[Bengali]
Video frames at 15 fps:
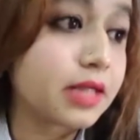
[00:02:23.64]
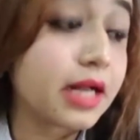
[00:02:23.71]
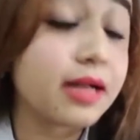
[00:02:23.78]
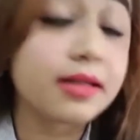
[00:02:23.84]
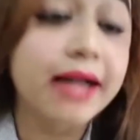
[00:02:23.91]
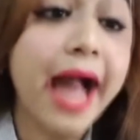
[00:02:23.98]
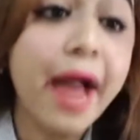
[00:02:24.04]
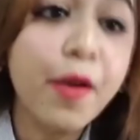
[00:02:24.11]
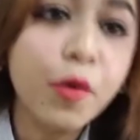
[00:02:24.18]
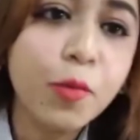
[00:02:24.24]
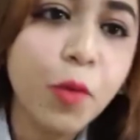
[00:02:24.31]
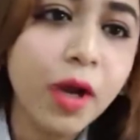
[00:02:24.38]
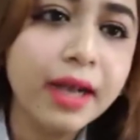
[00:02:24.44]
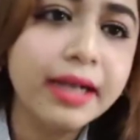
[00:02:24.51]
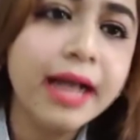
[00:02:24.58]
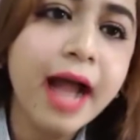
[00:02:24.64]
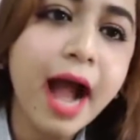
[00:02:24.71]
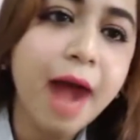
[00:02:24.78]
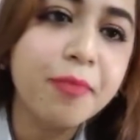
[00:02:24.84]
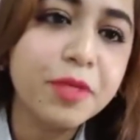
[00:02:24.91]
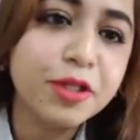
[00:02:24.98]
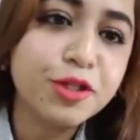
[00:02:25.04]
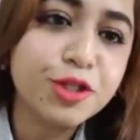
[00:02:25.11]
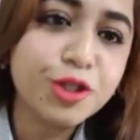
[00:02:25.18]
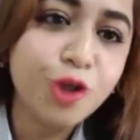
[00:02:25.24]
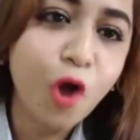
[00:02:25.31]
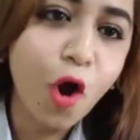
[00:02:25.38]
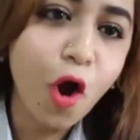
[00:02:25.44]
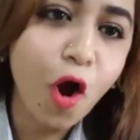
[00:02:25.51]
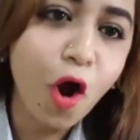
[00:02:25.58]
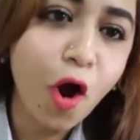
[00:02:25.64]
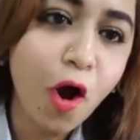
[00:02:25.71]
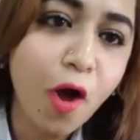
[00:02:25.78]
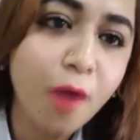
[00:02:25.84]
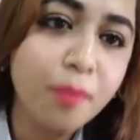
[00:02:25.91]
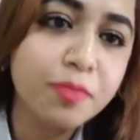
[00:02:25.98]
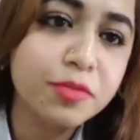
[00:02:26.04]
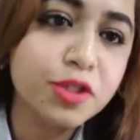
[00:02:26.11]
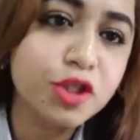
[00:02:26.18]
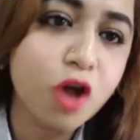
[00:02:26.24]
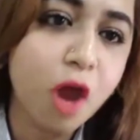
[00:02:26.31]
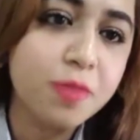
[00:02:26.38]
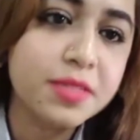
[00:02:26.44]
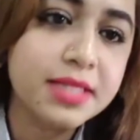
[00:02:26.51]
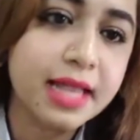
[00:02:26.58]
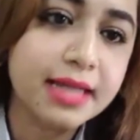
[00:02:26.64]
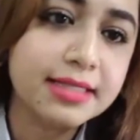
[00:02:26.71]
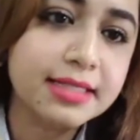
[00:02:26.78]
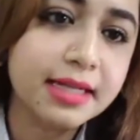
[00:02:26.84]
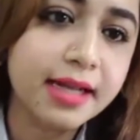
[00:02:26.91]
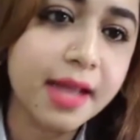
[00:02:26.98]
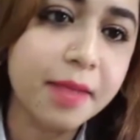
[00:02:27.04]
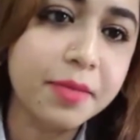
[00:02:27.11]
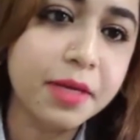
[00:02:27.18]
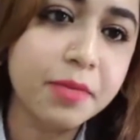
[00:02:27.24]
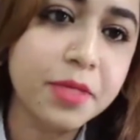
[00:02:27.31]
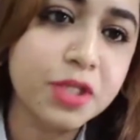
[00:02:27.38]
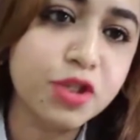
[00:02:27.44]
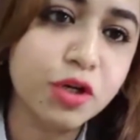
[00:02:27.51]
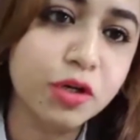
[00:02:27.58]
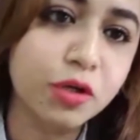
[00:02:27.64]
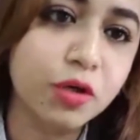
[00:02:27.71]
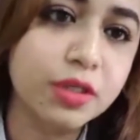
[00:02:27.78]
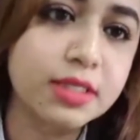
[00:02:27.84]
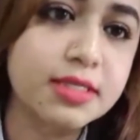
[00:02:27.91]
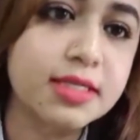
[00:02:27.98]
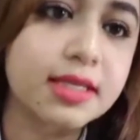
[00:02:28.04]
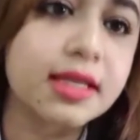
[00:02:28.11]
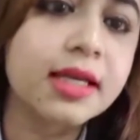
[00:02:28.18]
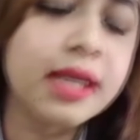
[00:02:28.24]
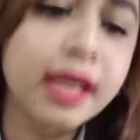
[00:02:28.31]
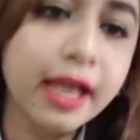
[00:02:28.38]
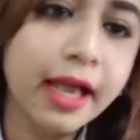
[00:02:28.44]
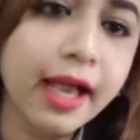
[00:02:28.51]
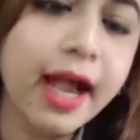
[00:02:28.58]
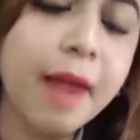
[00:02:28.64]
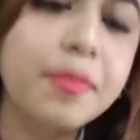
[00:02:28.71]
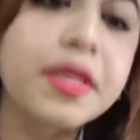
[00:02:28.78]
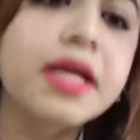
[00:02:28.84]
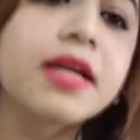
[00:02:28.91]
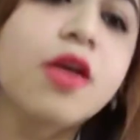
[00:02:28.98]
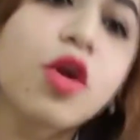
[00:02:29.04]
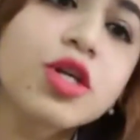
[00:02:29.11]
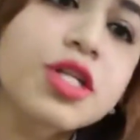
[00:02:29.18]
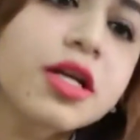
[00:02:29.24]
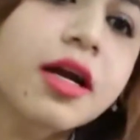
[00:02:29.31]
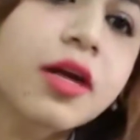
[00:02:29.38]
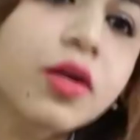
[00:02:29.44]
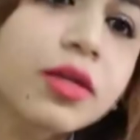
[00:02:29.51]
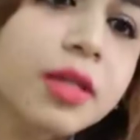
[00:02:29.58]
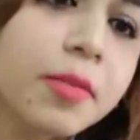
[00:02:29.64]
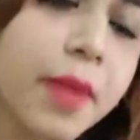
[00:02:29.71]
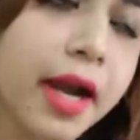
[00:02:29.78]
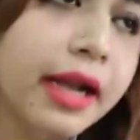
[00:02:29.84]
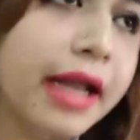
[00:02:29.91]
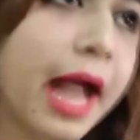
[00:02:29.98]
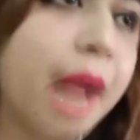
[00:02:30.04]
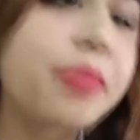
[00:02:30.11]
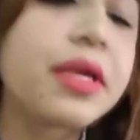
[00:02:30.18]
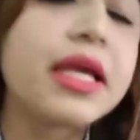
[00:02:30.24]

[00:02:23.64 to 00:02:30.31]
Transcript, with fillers: গায়ক বলেন আপনি তো সব সব সেক্টরে আপনার বিচরণ ঘটেছে হ্যাঁ আপনি কি এটা অস্বীকার করতে পারেন আমি